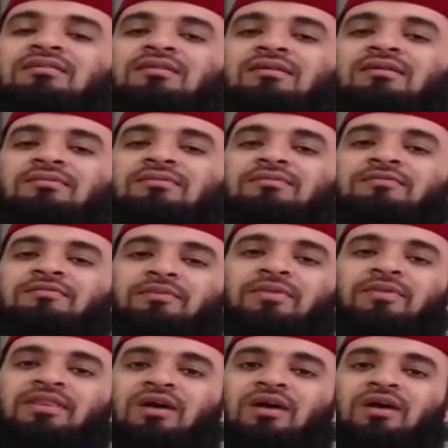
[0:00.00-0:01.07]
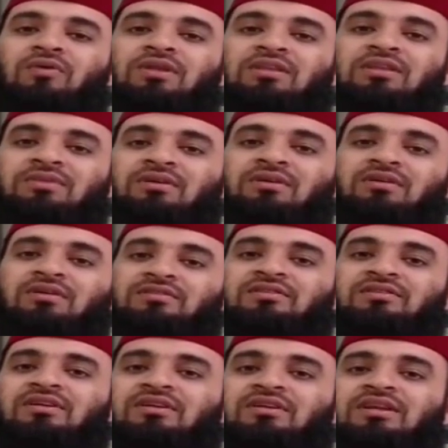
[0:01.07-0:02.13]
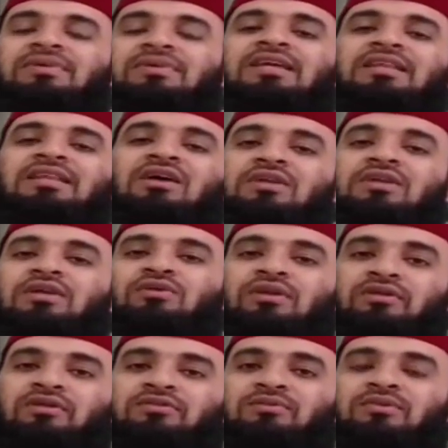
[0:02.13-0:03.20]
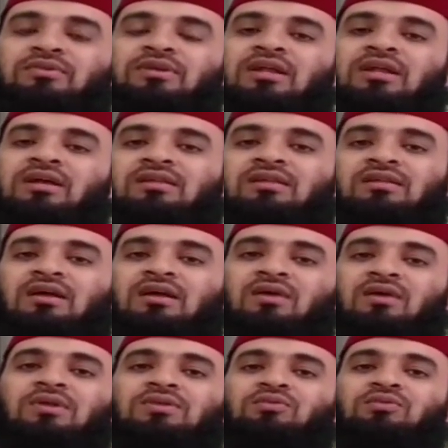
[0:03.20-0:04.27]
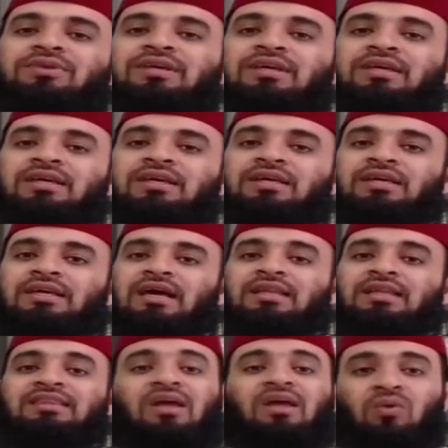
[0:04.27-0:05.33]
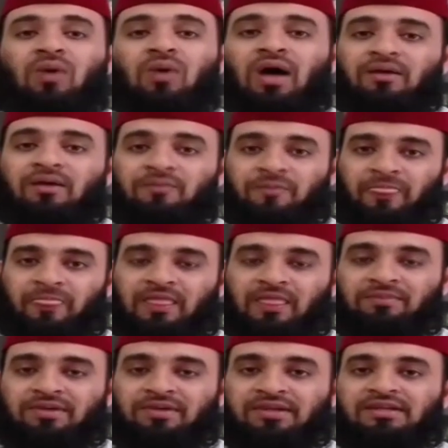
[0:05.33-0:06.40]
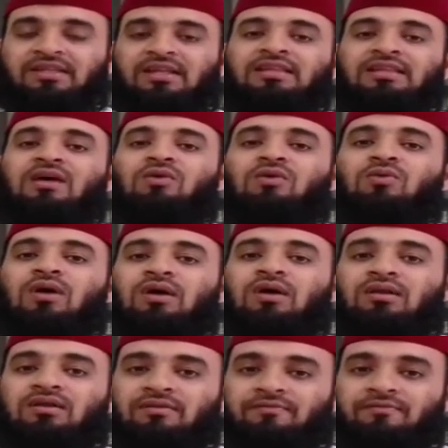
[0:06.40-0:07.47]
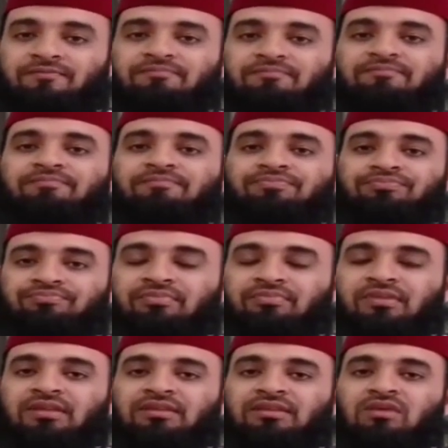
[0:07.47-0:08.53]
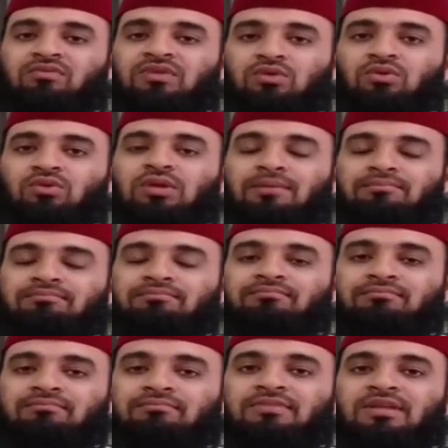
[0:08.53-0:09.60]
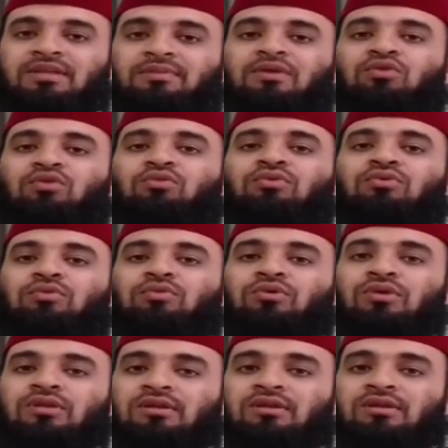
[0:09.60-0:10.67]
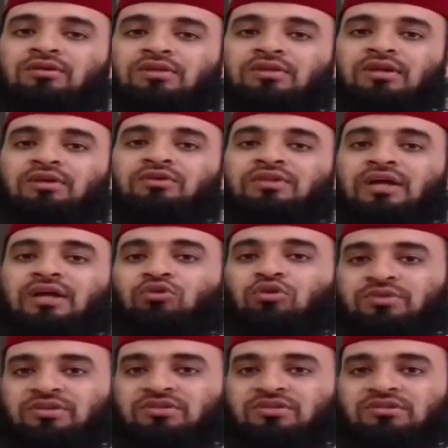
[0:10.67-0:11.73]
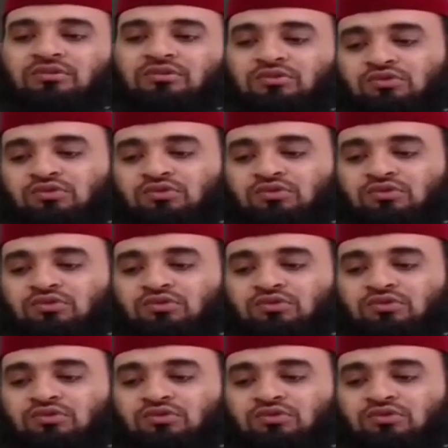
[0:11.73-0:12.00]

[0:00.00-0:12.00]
ফামাদা আউ্বাল তা বিহি রাসুল্লাহ আপনি কি তাওবিল করলেন রাসুল বললেন আউ্বাল তু বিহি আত্মাকোয়া আমি এটার দ্বারা তাকোয়ার তাওবিল করলাম তার মানে উমর রাদিল্লাহ তাকুয়া বেশি ছিল জুব্বা